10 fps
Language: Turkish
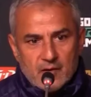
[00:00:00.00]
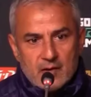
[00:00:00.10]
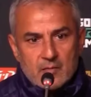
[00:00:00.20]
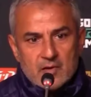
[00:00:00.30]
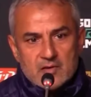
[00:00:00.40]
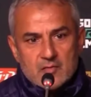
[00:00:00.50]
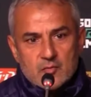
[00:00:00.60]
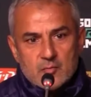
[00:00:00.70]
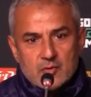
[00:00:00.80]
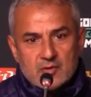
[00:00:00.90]
Fenerbahçe
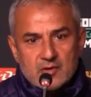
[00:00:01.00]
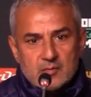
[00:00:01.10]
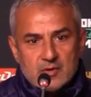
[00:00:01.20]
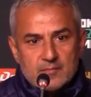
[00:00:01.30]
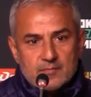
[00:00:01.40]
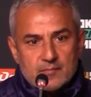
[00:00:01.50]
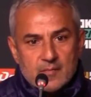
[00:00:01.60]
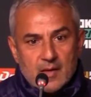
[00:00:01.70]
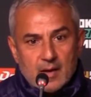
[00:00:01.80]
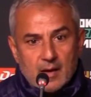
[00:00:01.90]
futbol takımı
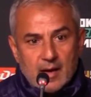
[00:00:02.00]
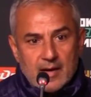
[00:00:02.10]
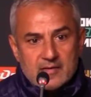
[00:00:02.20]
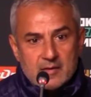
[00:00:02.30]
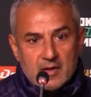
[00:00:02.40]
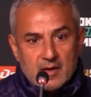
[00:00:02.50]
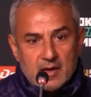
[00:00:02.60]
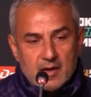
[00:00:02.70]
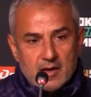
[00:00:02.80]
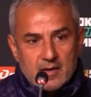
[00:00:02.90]
her zaman
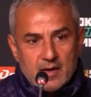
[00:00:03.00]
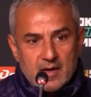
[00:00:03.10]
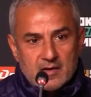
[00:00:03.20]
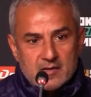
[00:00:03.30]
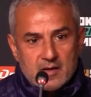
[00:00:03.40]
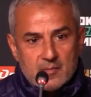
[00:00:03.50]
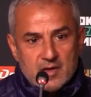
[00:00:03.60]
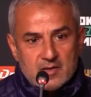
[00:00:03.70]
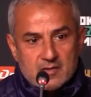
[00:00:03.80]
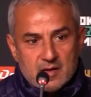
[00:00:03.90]
her yerde herkesi
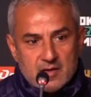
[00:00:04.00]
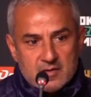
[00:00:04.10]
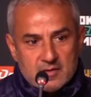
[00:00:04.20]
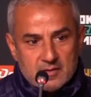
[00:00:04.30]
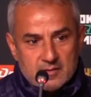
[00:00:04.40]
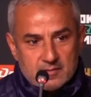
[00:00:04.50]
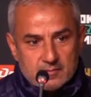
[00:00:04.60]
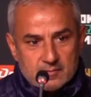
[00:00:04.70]
yenmek için sahaya çıkar.